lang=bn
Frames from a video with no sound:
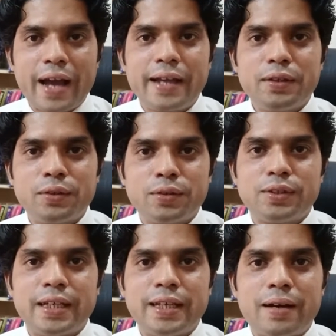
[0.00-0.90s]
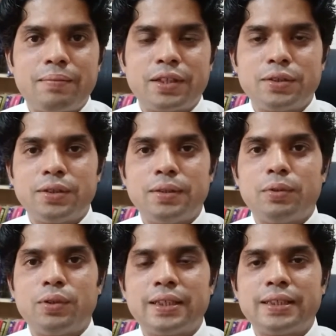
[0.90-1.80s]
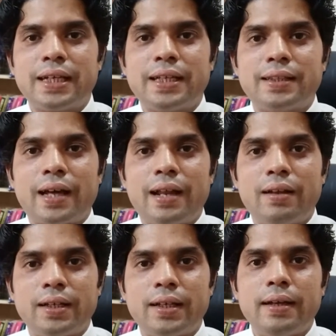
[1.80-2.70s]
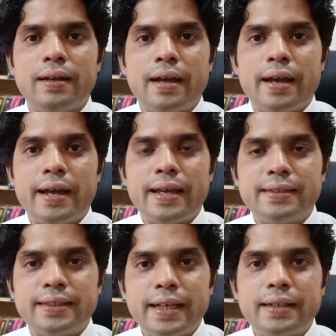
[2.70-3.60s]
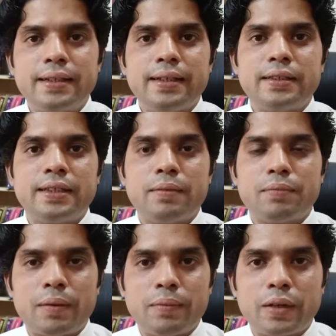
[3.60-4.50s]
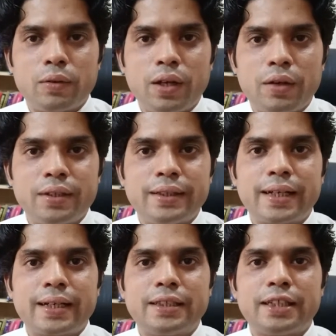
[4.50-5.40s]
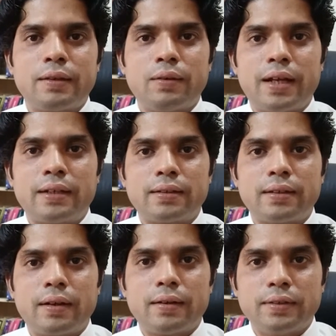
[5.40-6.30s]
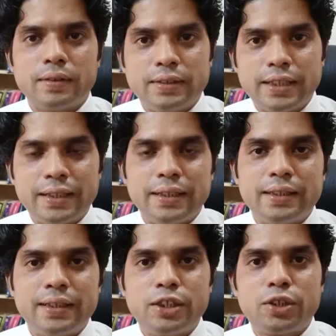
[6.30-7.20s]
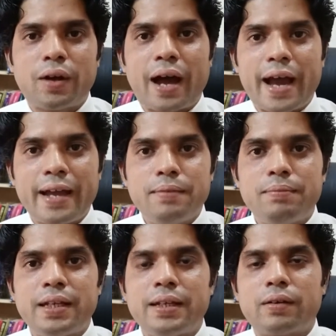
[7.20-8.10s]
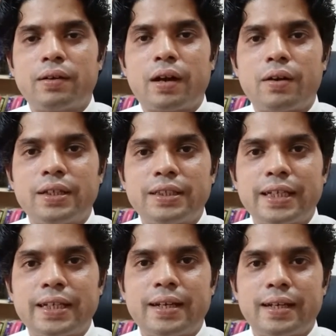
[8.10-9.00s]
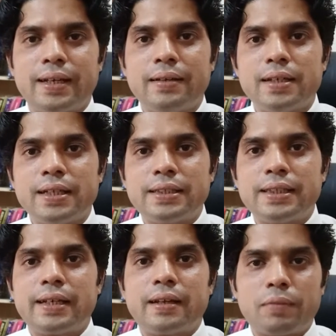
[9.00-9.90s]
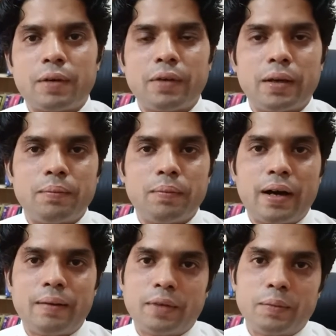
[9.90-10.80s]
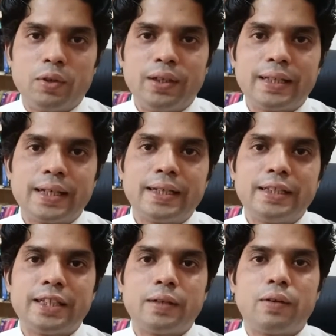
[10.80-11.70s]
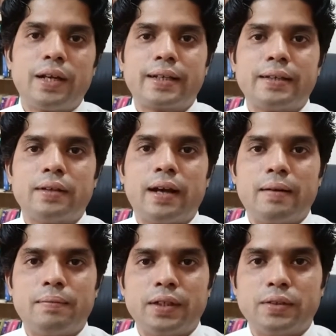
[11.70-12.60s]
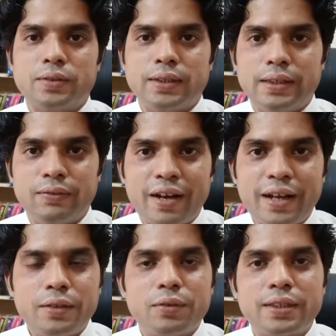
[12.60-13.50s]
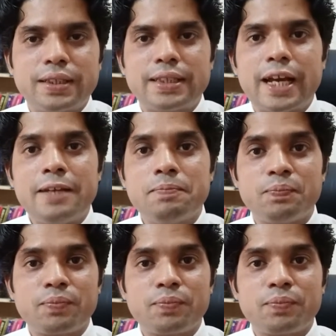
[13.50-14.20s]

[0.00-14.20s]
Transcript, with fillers: আইন অনুযায়ী আমরা যদি বলতে চাই তাহলে এই চেক নিয়ে যে মামলাগুলা হয়ে থাকে সেগুলার যে নির্দিষ্ট আইন মেনে করা হয় সেখানে চেকের মামলা আমরা বলে থাকি সেগুলাকে আমরা যদি ডিফাইন করতে চাই